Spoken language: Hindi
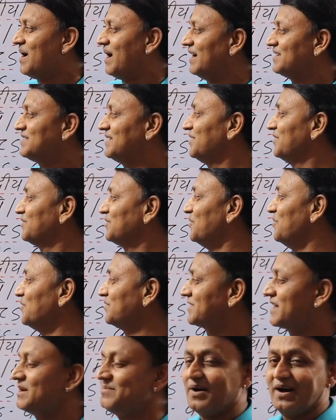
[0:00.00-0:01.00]
अच्छा दोस्तों
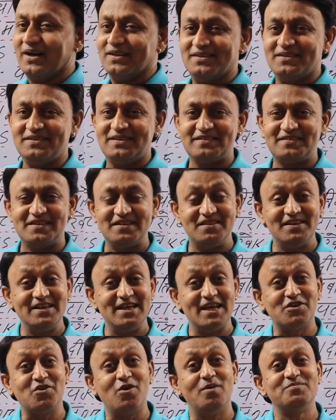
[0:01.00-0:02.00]
उसके बाद जैसे
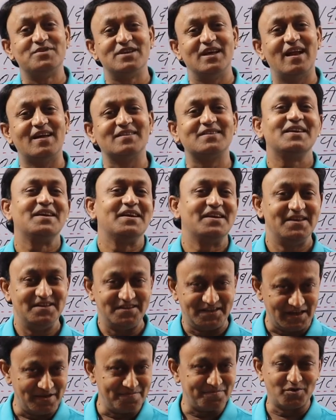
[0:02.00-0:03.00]
दिए को हम जलाते
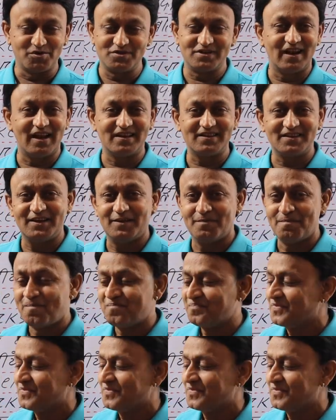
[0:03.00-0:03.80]
हैं दीप को जलाते हैं